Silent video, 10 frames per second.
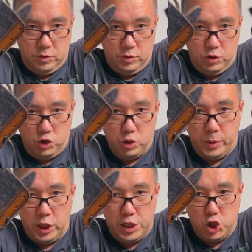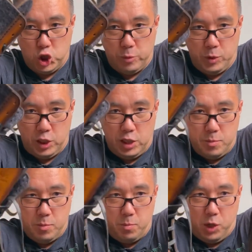С чемоданчиком таким
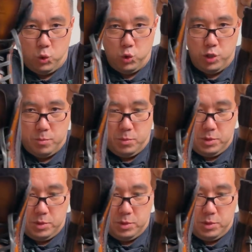походным.